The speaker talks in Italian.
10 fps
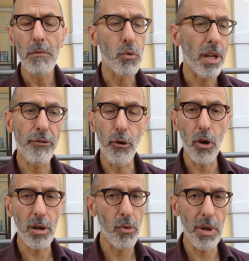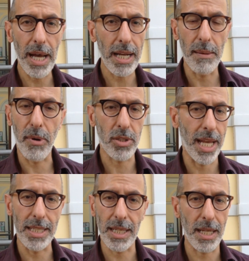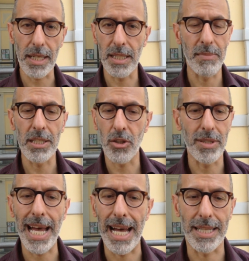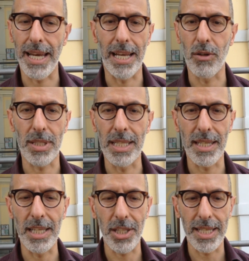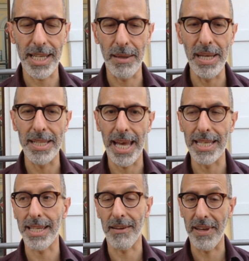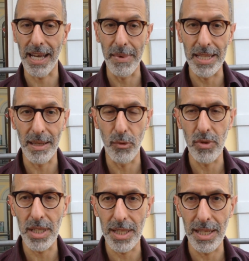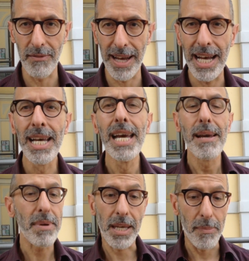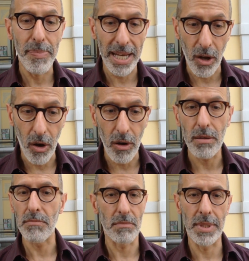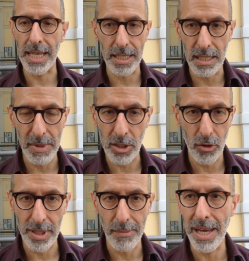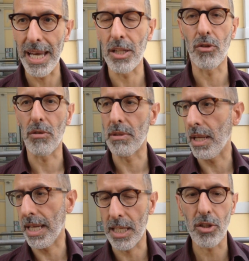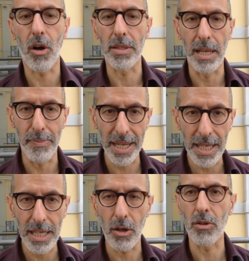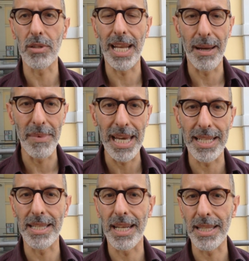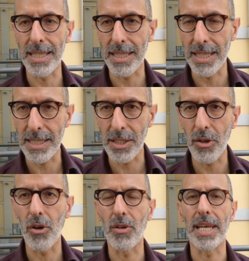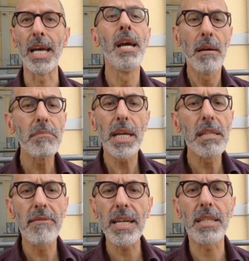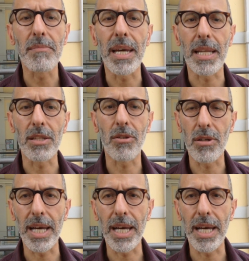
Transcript: Una formula che possa essere ridimensionata, ecco, senza necessariamente essere veramente punitiva, che però nel ridimensionamento del, so, del, periodo, della meta, della destinazione, del divertimento.